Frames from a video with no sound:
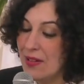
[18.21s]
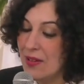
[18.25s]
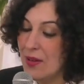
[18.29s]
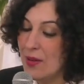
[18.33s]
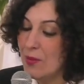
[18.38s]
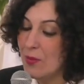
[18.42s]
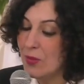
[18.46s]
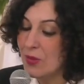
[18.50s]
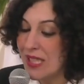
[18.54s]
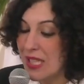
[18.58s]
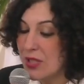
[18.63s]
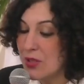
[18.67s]

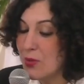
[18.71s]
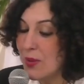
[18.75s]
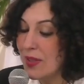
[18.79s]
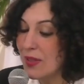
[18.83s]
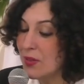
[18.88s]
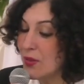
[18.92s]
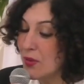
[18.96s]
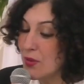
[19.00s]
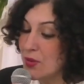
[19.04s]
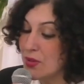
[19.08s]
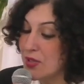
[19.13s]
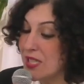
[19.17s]
mon adjointe
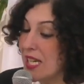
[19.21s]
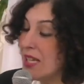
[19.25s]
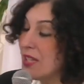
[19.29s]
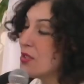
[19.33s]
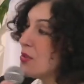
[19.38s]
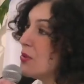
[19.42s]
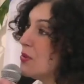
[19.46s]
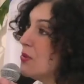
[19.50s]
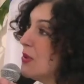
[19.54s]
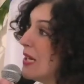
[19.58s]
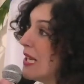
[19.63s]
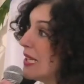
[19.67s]
en charge de la